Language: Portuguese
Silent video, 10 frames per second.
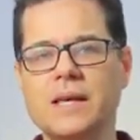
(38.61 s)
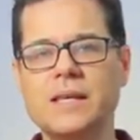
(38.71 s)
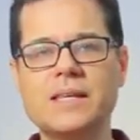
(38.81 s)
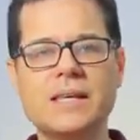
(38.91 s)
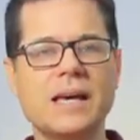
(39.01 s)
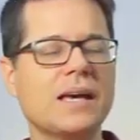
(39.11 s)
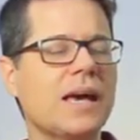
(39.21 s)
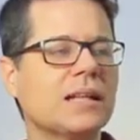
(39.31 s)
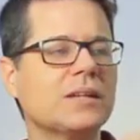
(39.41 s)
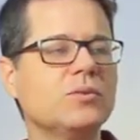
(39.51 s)
e que
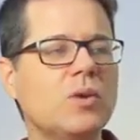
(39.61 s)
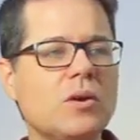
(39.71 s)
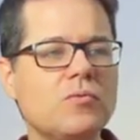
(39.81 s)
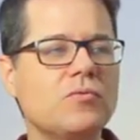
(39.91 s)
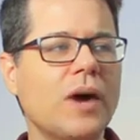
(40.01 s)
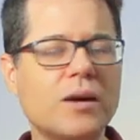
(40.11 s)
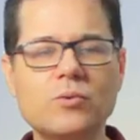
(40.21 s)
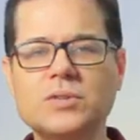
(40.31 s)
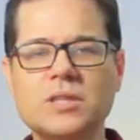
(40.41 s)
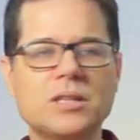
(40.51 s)
ela não vai
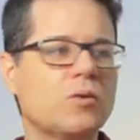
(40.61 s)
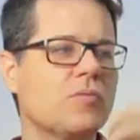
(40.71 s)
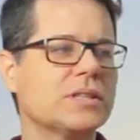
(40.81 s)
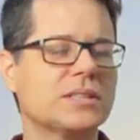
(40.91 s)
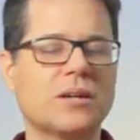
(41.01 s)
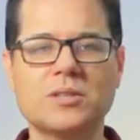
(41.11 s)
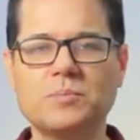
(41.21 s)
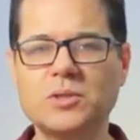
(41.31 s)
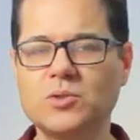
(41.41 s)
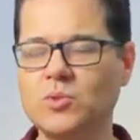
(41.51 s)
conseguir conversar com as
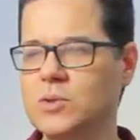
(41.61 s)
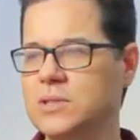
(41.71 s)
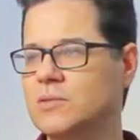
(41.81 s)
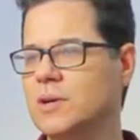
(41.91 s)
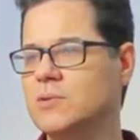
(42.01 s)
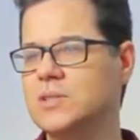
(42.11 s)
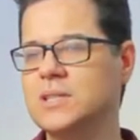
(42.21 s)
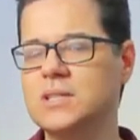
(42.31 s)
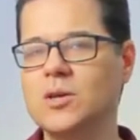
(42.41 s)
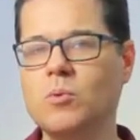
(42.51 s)
pessoas, ela vai
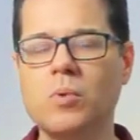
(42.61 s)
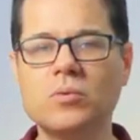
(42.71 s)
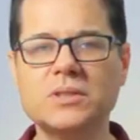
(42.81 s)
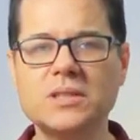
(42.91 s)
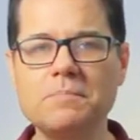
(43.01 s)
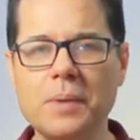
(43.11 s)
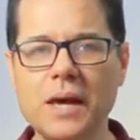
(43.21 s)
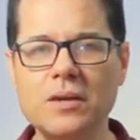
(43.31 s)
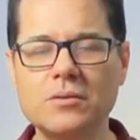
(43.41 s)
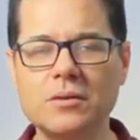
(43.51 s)
conseguir ter um bom
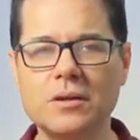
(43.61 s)
desempenho.